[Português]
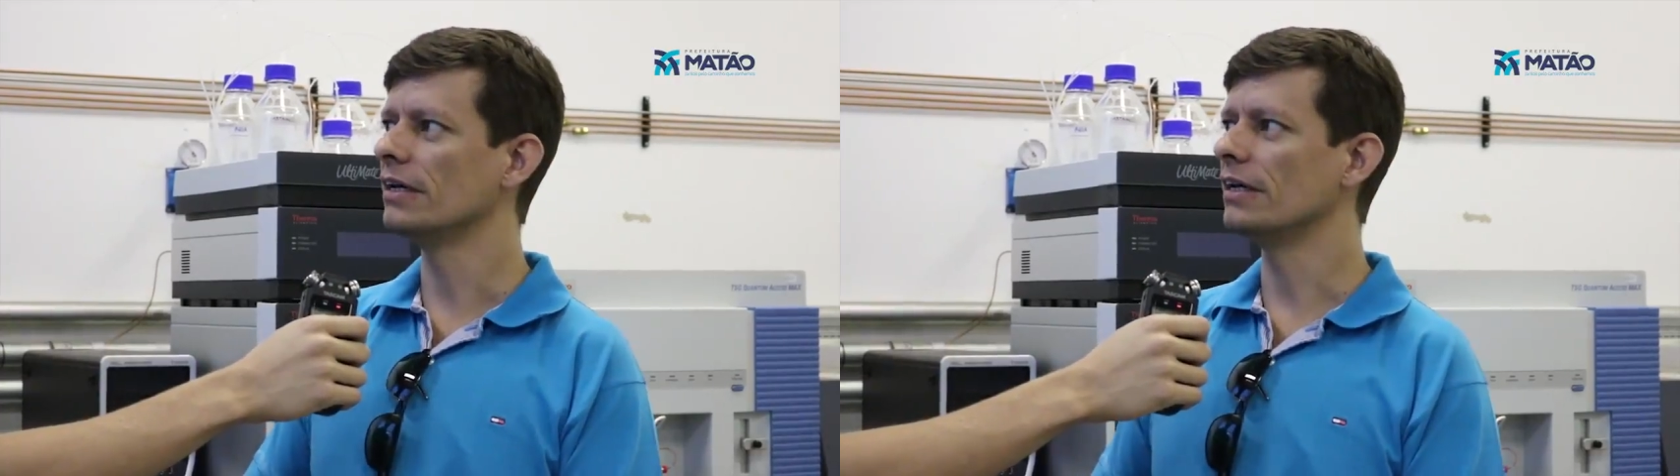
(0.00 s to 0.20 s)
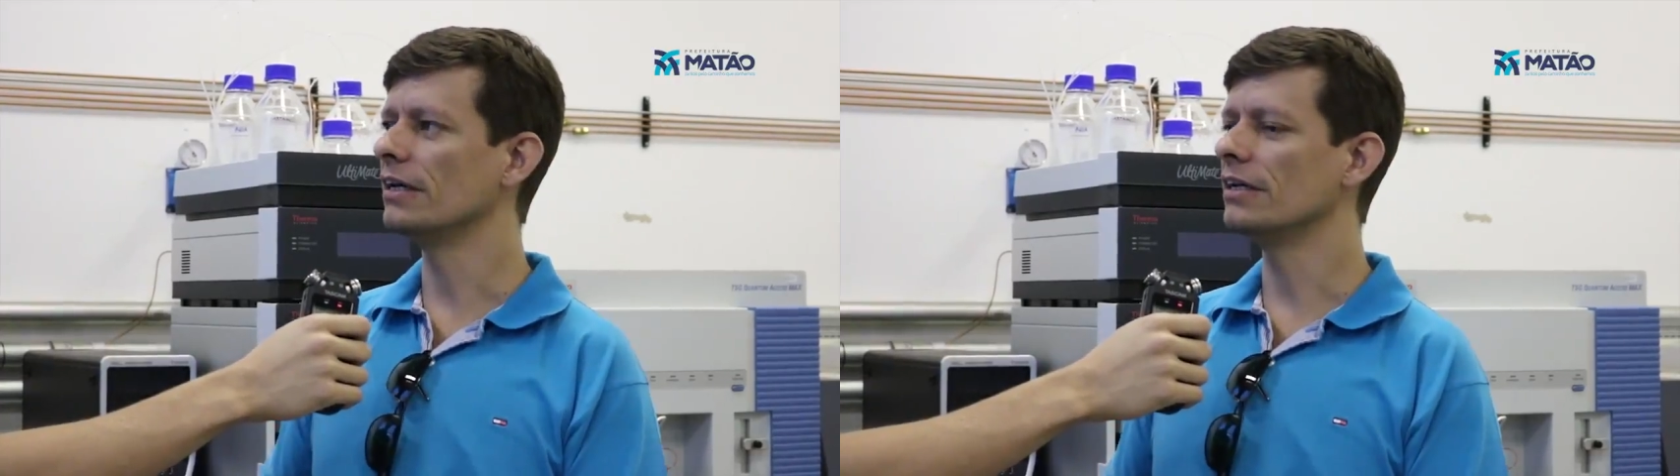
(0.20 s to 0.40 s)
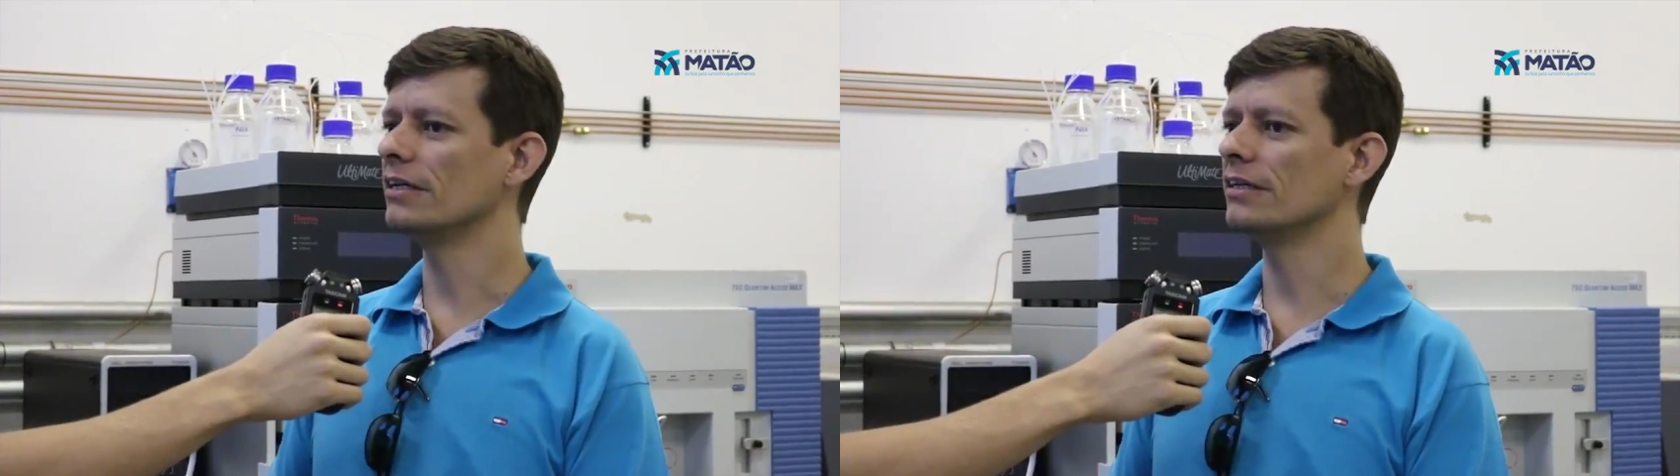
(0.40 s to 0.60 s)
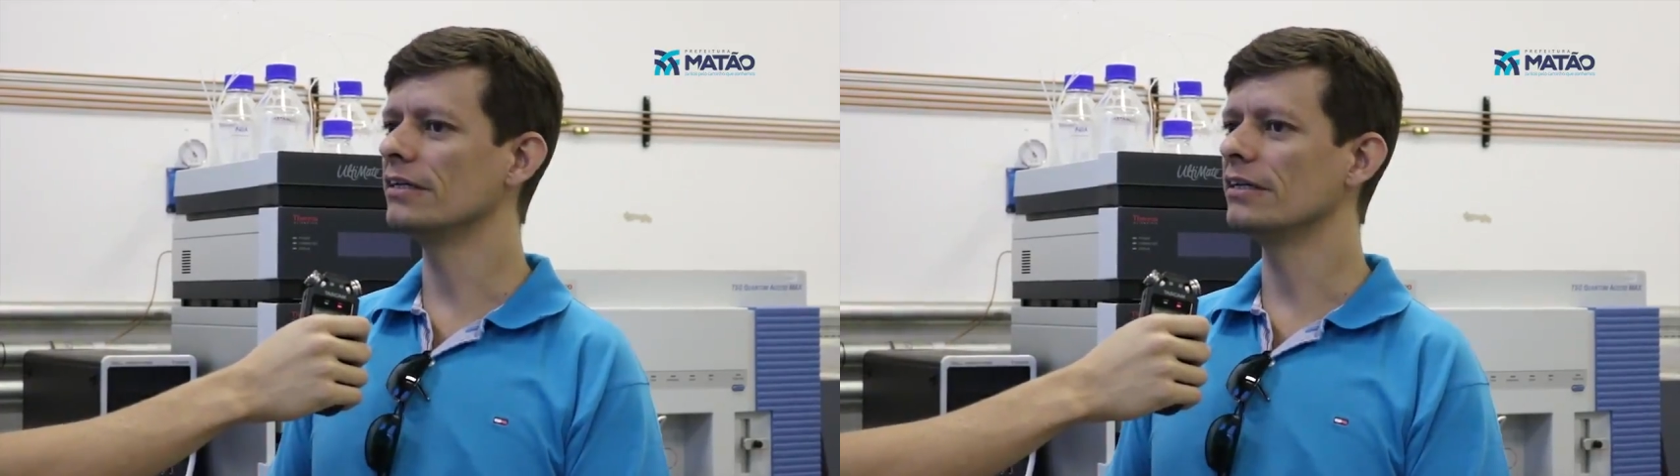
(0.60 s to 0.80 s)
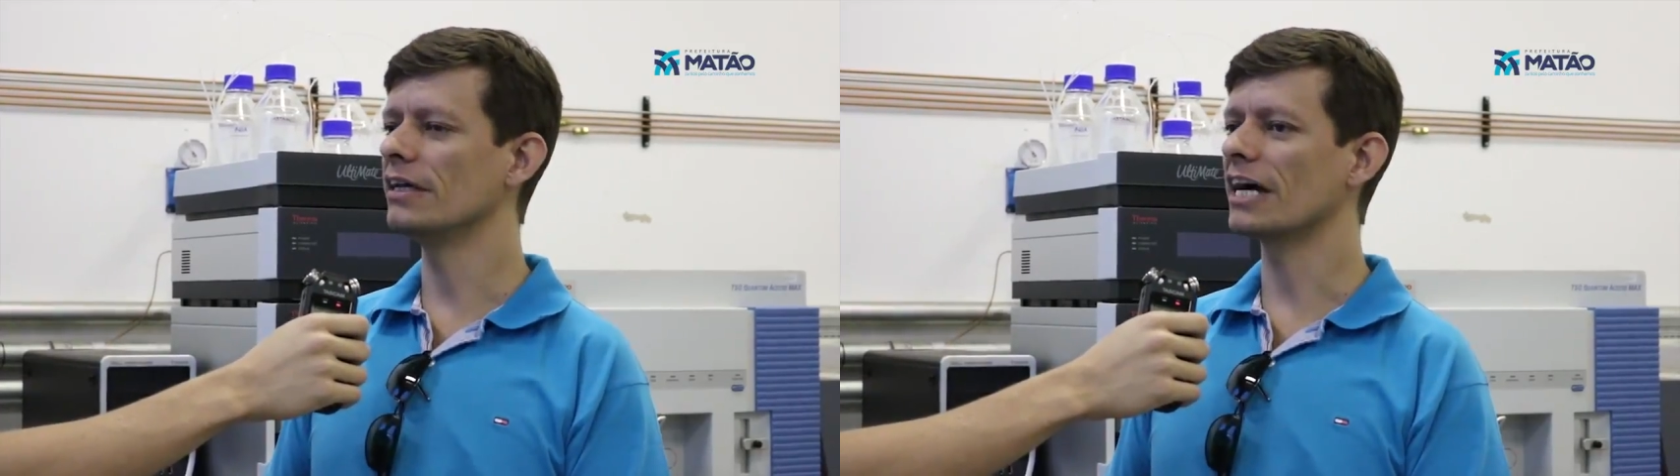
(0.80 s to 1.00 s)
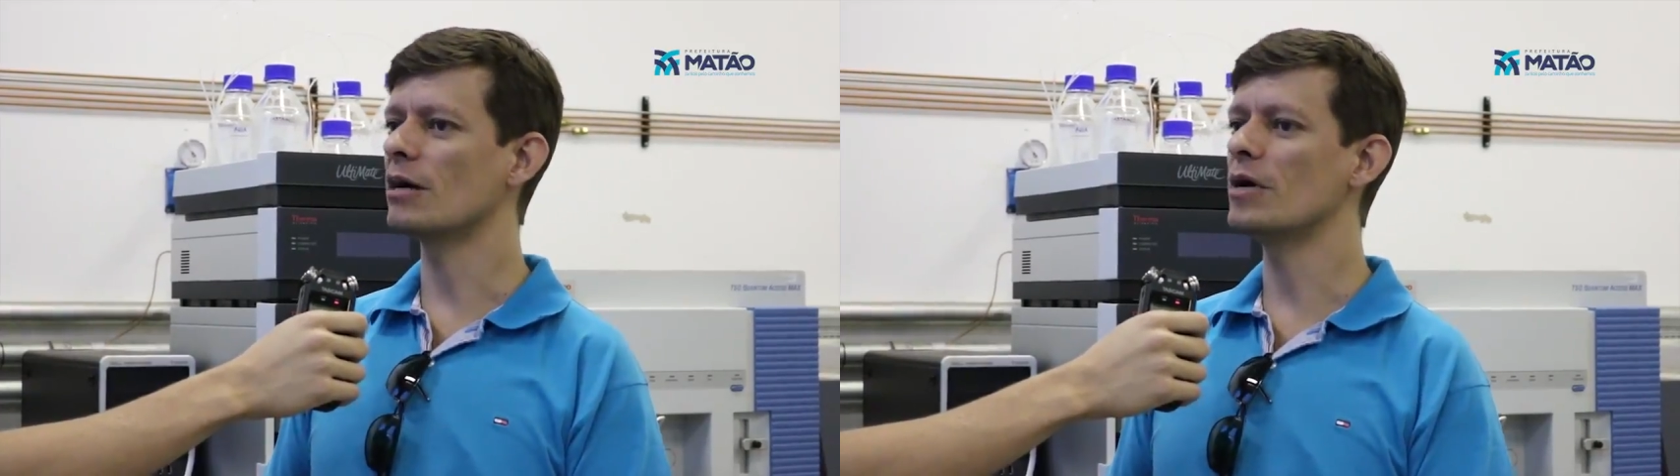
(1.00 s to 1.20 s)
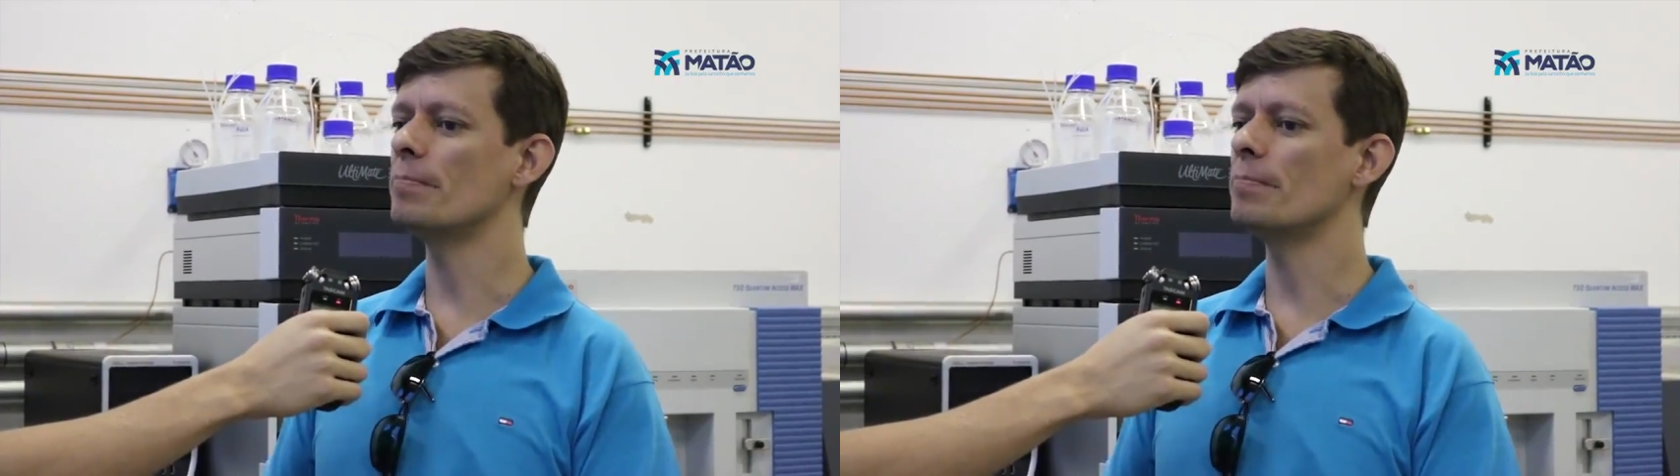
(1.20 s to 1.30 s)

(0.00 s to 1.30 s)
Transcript: ele, ele acaba